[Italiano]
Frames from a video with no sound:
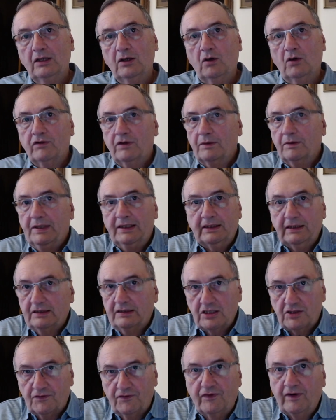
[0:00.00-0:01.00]
ovviamente
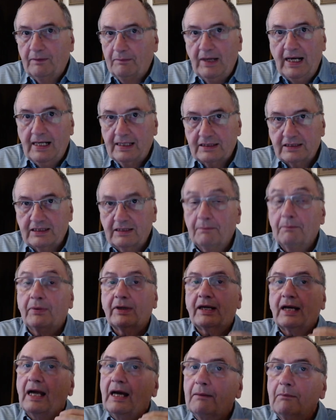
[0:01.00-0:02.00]
di sfamarsi,
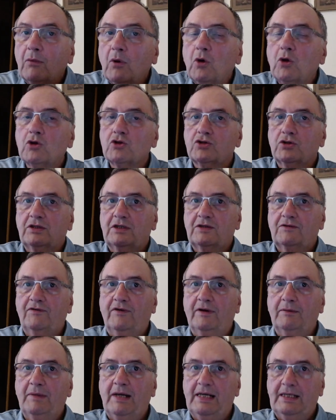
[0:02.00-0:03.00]
bramoso di
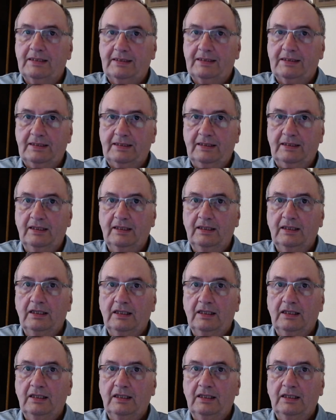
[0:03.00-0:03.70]
sfamarsi.